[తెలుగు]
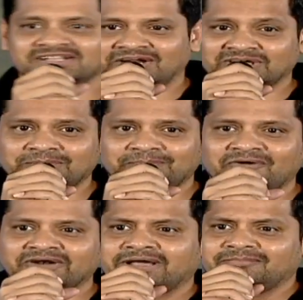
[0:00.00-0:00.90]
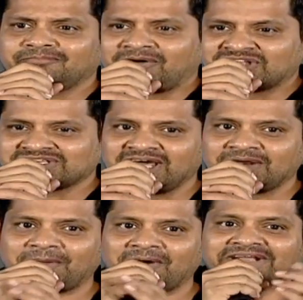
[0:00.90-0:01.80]
తర్వాత పవన్ పవర్
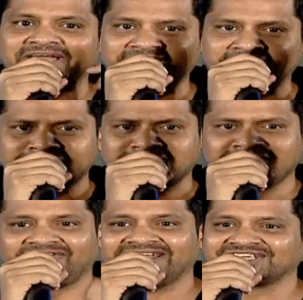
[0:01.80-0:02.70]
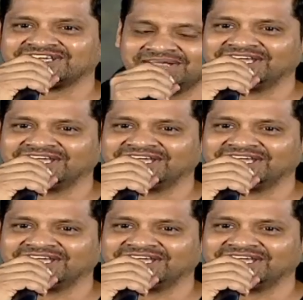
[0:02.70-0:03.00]
స్టార్ పవన్ కళ్యాణ్ గారి ఫ్యాన్స్కి